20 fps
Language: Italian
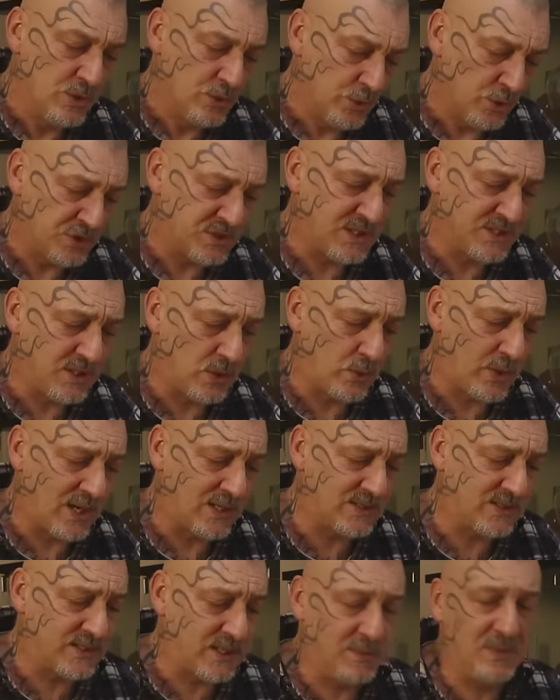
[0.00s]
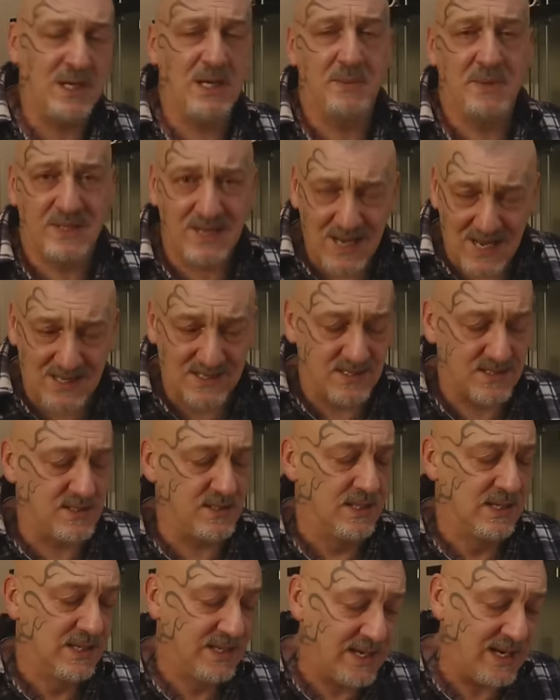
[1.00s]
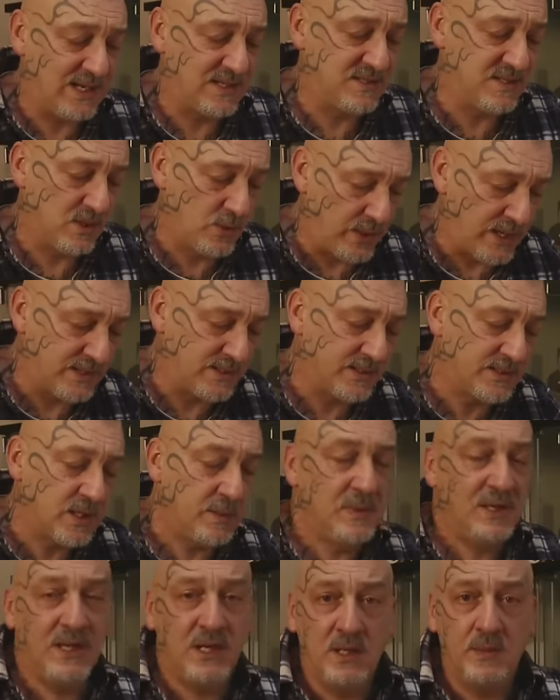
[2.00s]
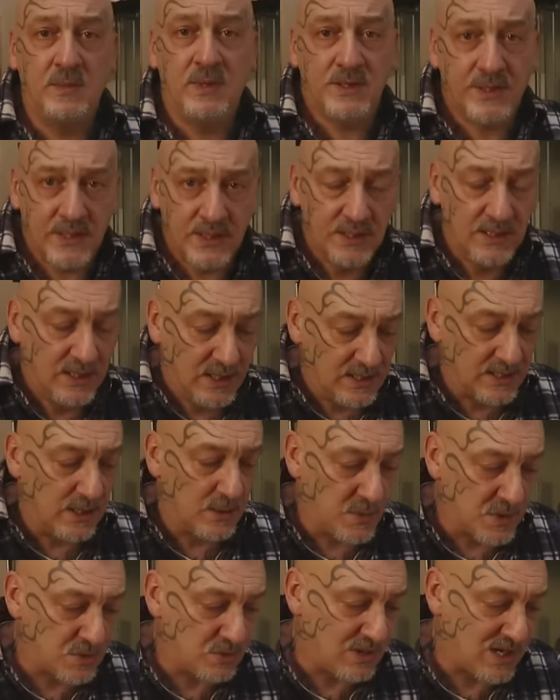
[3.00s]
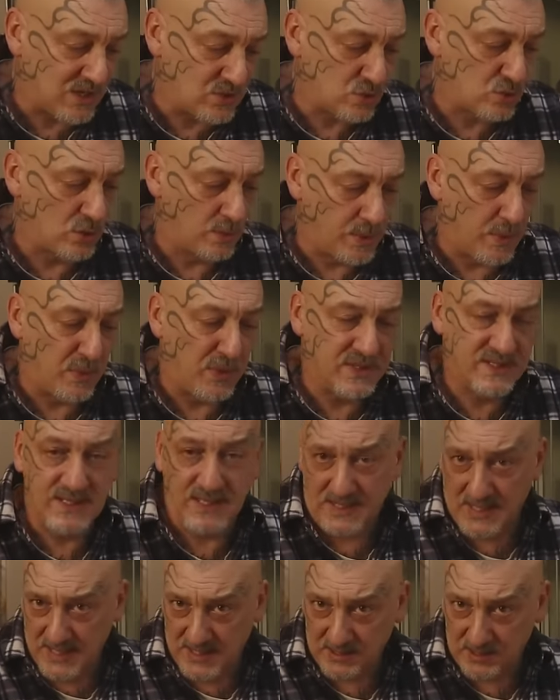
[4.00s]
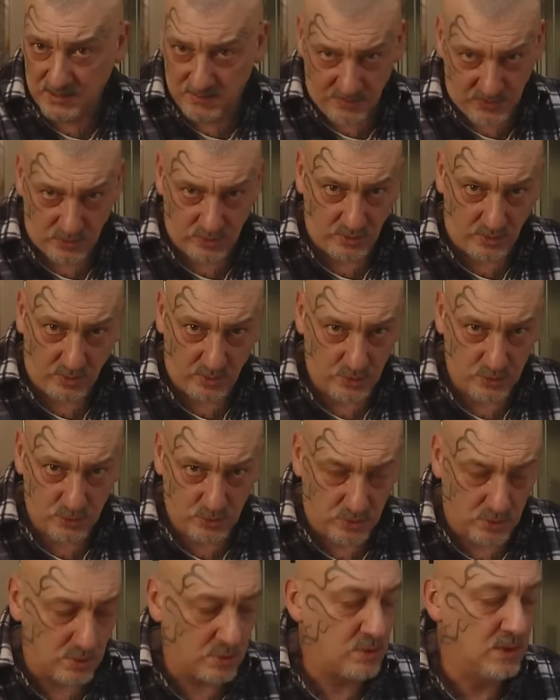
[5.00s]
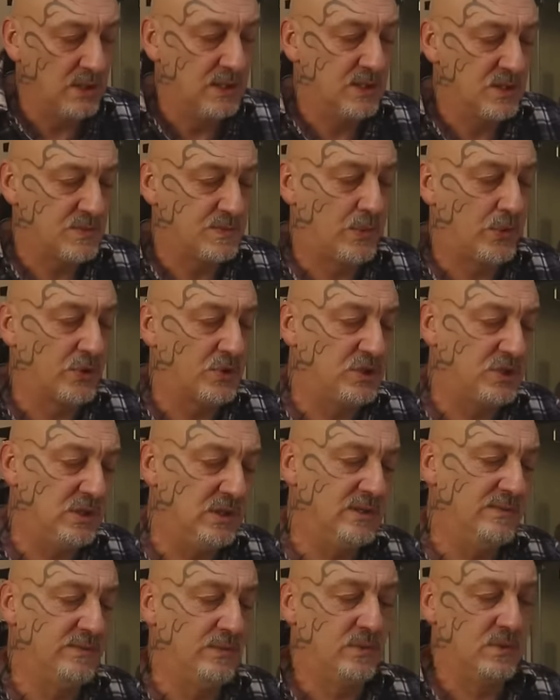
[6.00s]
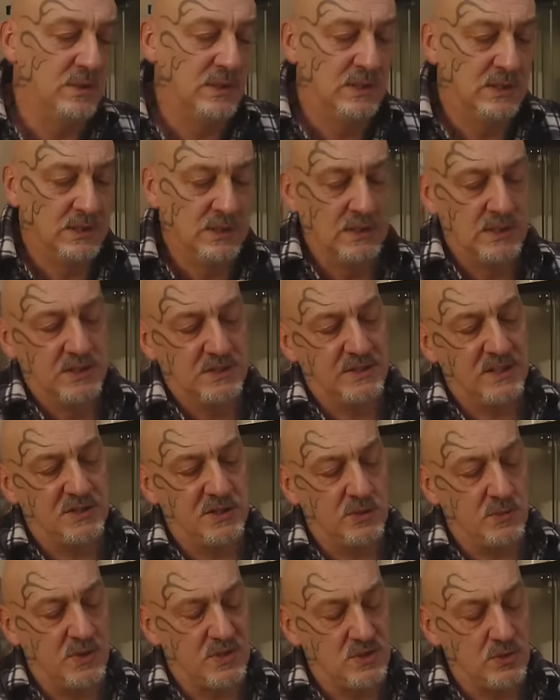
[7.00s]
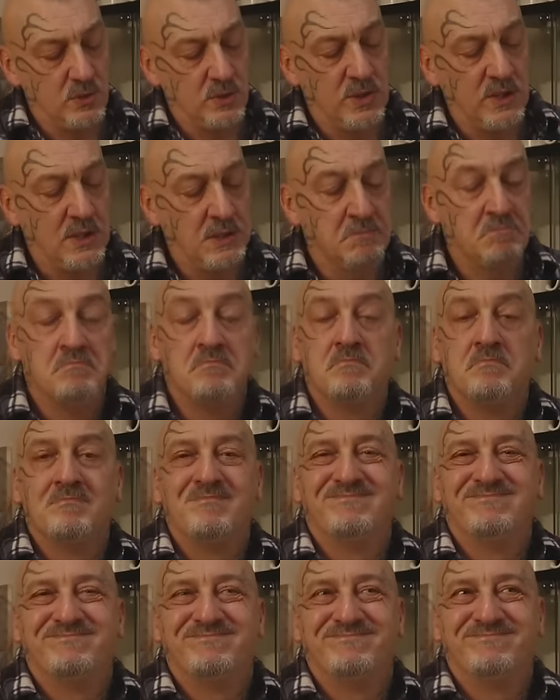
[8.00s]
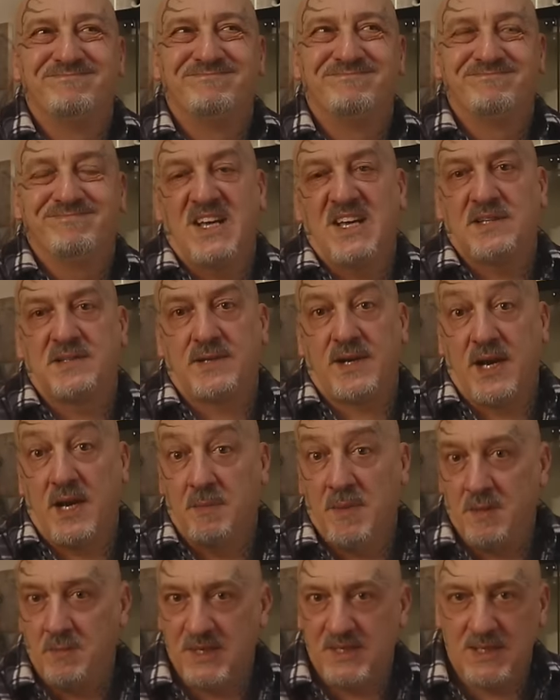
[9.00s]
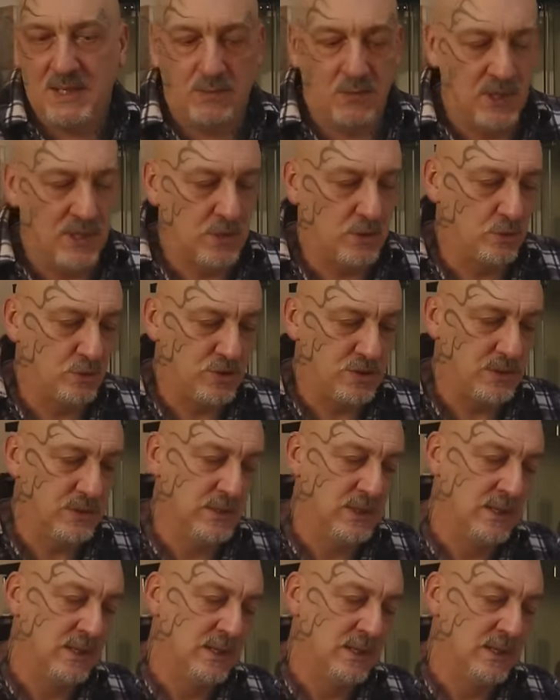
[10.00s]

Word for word: nonostante i 43 mm, anzi grazie ai 43 mm che in questo caso sono proprio azzeccati, con un orologio sportivo da situazioni estreme, mettiamola così.